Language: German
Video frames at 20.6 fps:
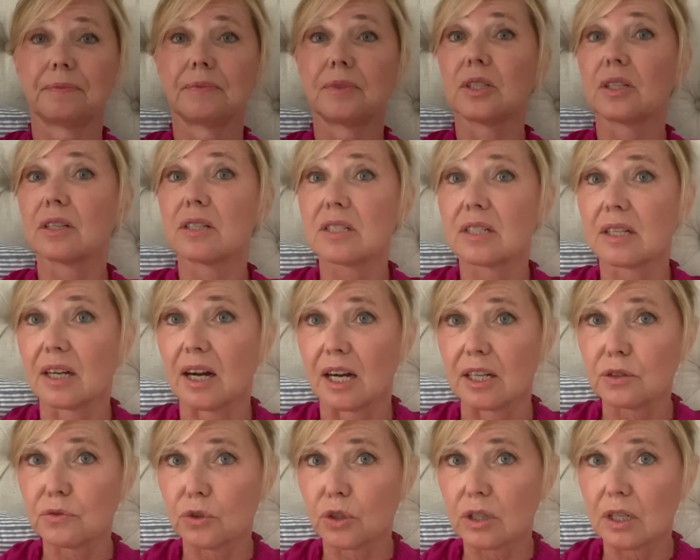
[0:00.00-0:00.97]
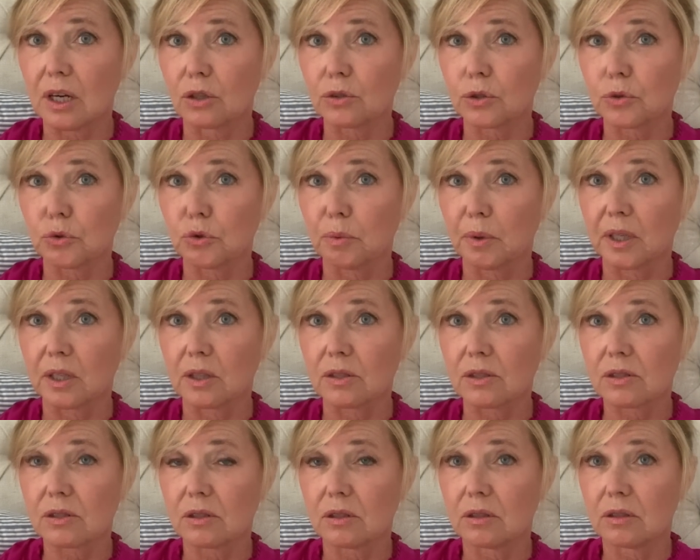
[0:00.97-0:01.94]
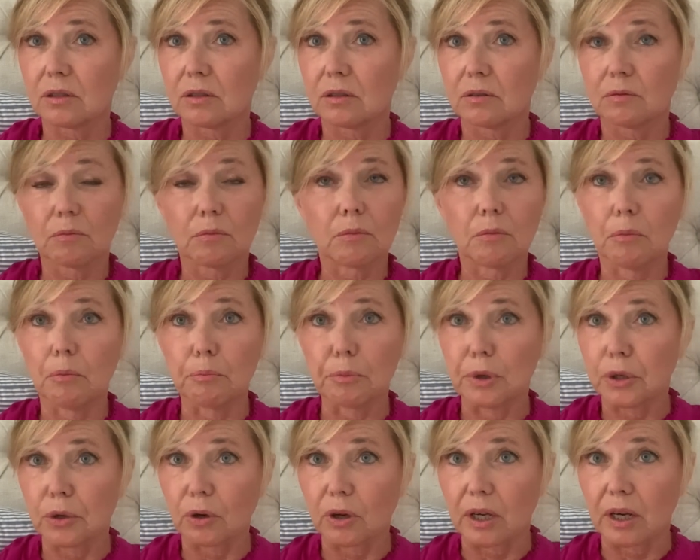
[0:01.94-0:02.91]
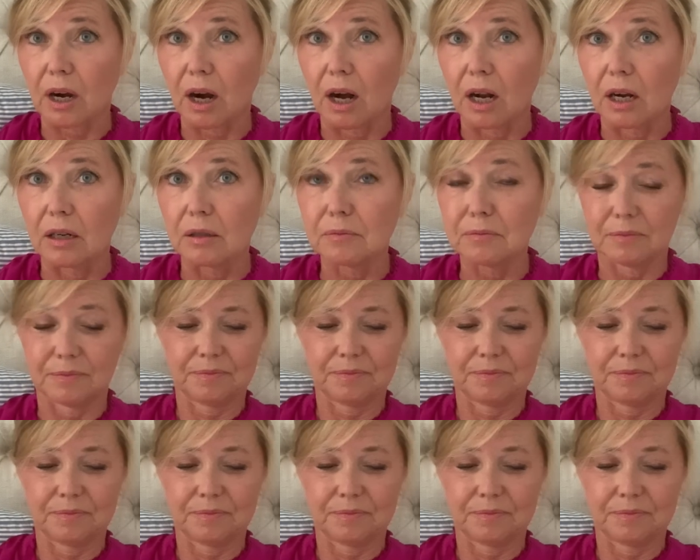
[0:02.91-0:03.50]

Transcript: Die richtige Antwort lautet übrigens, mir doch egal.